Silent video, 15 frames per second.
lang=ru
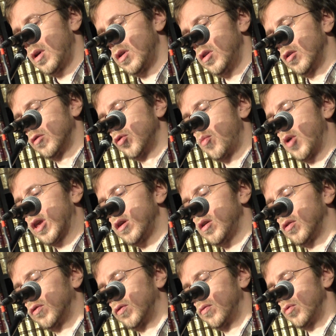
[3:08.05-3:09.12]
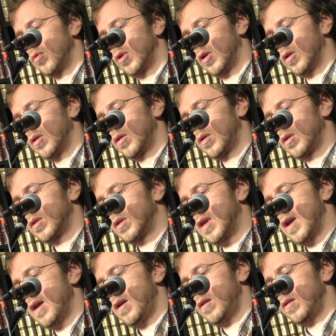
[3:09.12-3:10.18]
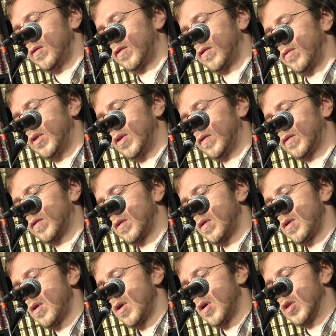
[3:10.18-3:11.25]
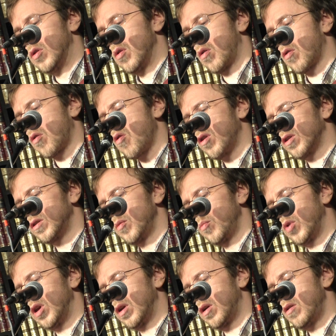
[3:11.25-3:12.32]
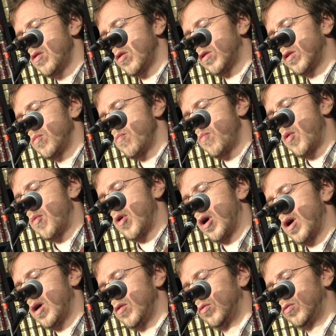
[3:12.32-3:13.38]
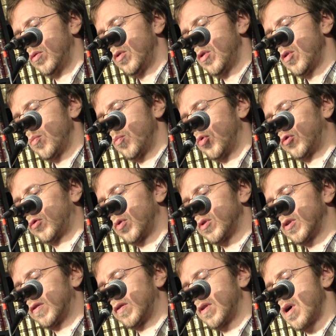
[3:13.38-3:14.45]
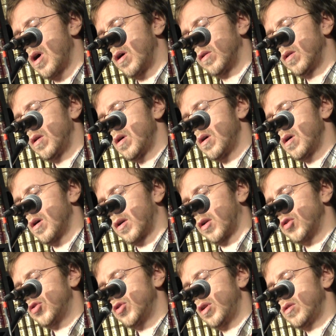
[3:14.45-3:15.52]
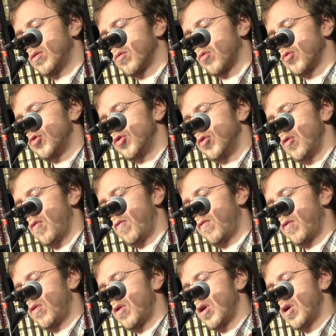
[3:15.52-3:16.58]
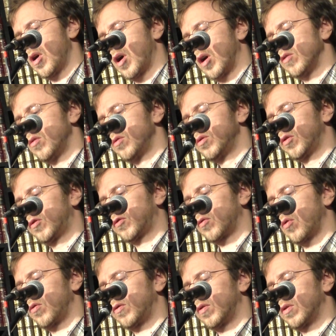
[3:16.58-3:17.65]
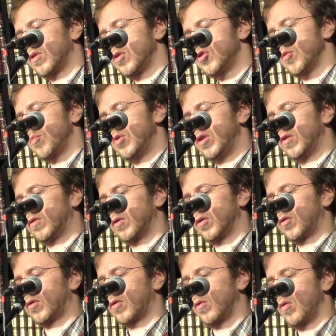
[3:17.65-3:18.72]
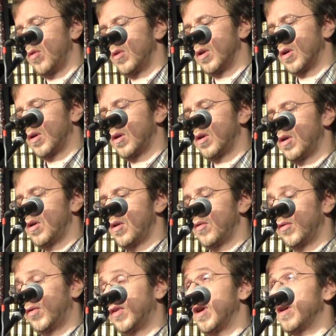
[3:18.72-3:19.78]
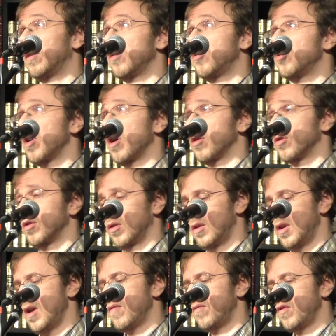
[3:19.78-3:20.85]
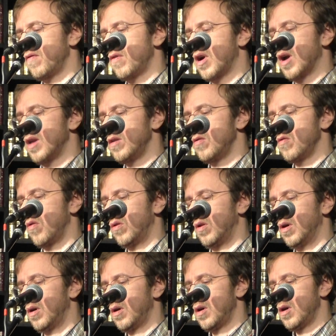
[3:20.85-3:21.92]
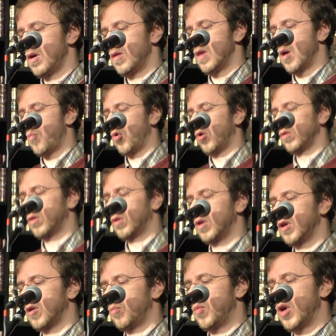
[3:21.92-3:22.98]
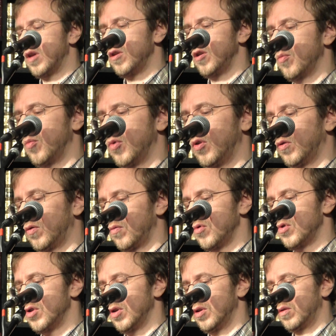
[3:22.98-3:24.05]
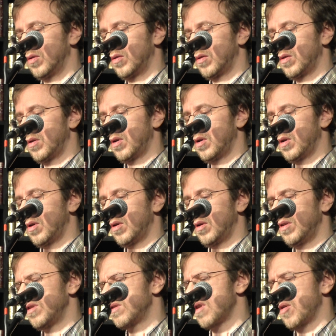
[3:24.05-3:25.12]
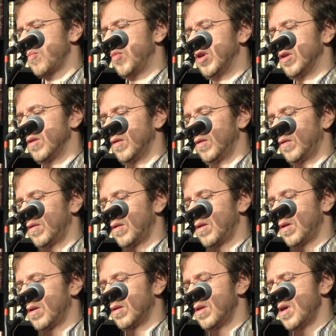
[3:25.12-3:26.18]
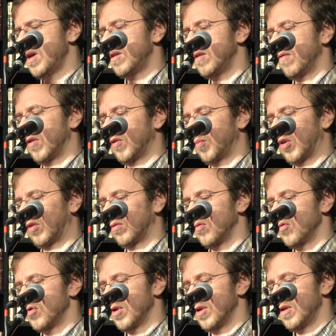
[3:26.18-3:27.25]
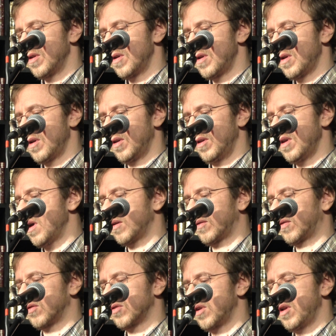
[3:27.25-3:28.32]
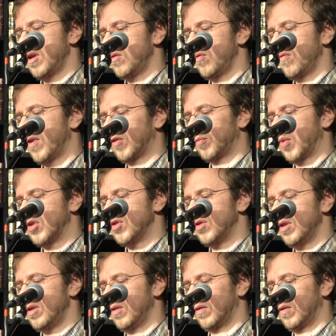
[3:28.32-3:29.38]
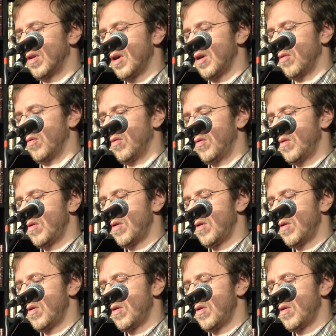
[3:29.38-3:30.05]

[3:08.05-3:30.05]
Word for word: Неглубоки их звуки, трели, свист, но крохотным их легким помогают пустоты скал, расщелины ручьев, колонны сосен на щебнистых склонах. Вся эта чаша древнего каньона, наполнена их пением, и звучит. Не торопитесь, Дайте вас послушать. Я, к сожалению, вас почти не знаю.